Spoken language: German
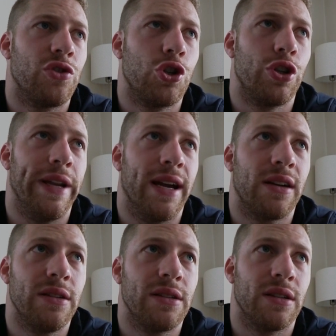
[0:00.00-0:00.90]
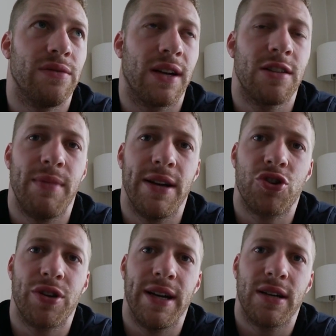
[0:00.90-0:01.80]
Stärke ist das
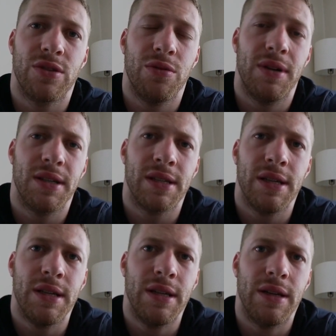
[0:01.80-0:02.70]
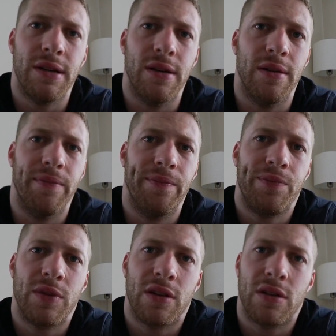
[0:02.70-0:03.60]
Wachsmaisstärke sowas.
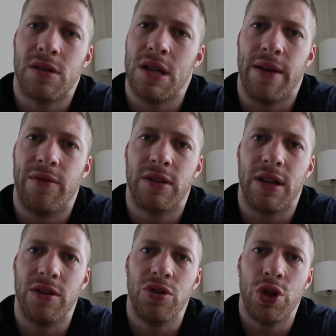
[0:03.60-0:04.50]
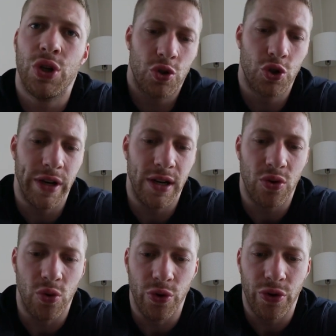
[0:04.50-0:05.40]
Ähm, sind einfach dann schnelle
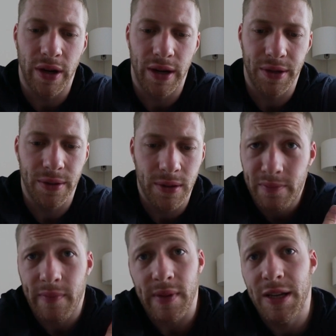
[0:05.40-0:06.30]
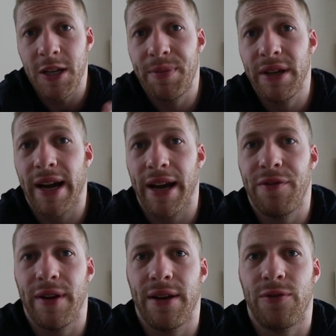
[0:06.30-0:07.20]
Kohlenhydrate. Ich bin kein
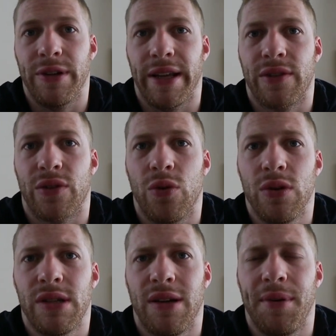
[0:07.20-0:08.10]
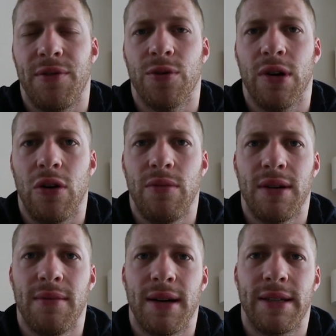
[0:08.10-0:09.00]
Fan von Dextrose, habe ich früher auch
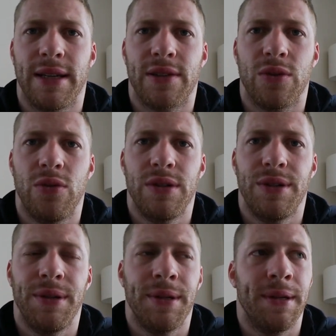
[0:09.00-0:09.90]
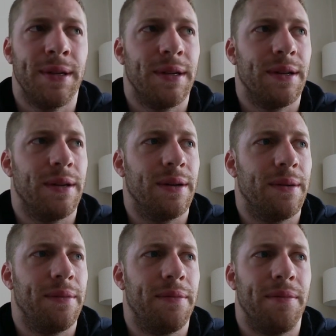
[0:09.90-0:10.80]
mal gemacht, Dextrose.
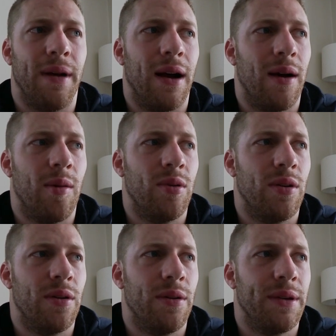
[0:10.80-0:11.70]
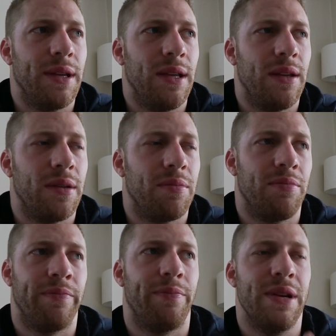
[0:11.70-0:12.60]
Äh, aber ich
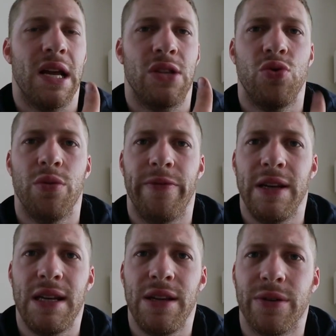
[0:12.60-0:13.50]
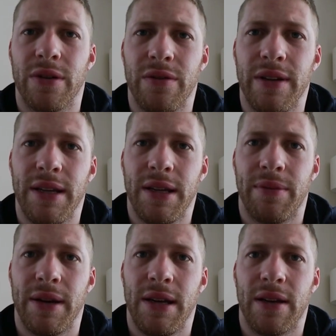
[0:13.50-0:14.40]
bin dazu empfindlich irgendwie,
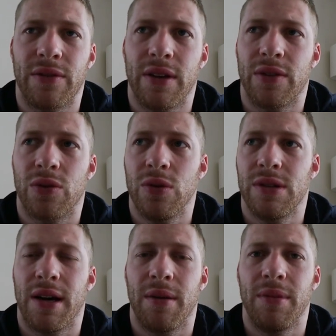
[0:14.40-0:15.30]
wenn ich das Dextrose nach